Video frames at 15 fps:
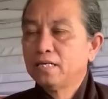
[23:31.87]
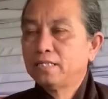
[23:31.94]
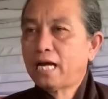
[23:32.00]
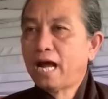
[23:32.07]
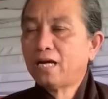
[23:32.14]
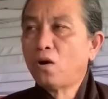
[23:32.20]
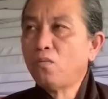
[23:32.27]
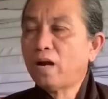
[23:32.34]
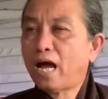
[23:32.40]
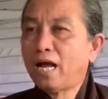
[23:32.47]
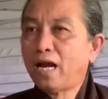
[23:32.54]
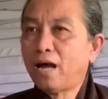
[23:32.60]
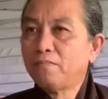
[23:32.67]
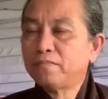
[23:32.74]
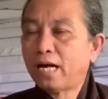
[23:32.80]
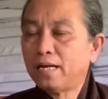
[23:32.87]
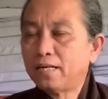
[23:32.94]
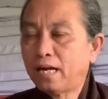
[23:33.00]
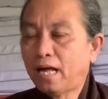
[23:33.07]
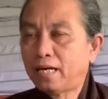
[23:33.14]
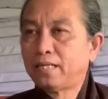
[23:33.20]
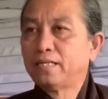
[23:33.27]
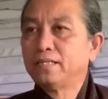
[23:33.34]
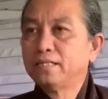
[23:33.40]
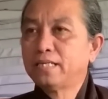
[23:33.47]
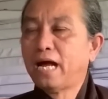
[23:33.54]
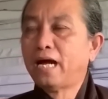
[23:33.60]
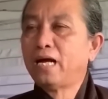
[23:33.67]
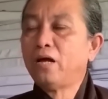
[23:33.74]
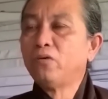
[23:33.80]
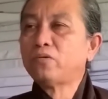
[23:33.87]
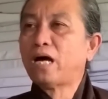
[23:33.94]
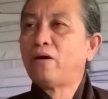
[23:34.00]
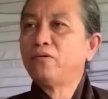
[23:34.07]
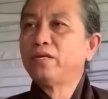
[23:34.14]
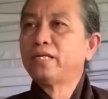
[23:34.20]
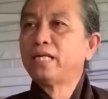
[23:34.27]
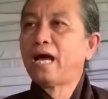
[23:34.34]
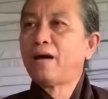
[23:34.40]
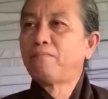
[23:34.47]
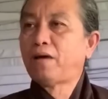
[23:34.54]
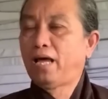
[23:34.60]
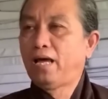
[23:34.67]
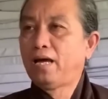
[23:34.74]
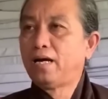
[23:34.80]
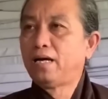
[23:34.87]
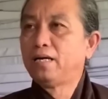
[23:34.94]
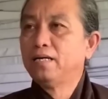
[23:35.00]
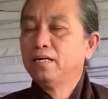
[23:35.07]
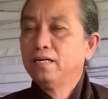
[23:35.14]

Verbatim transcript: ráng cũng lại làm lành ráng hiếu thảo với cha mẹ